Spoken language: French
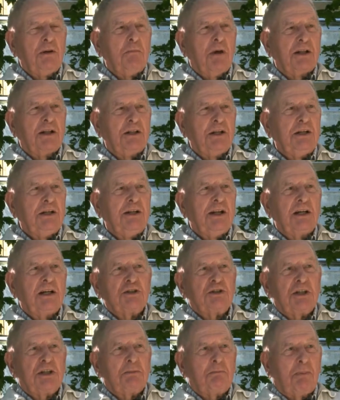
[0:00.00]
puis il m'a
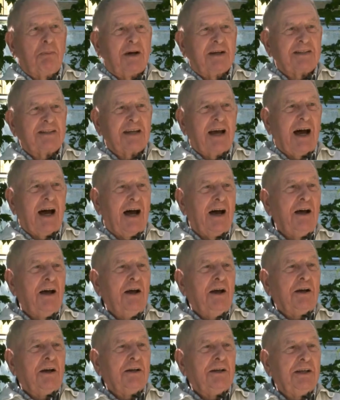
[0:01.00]
dit n'achète pas
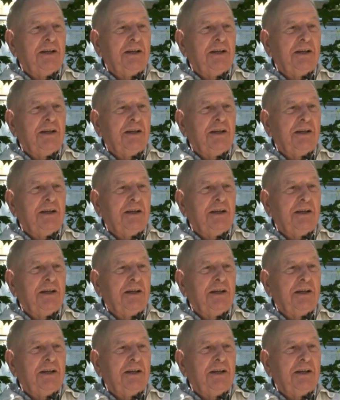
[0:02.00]
ça,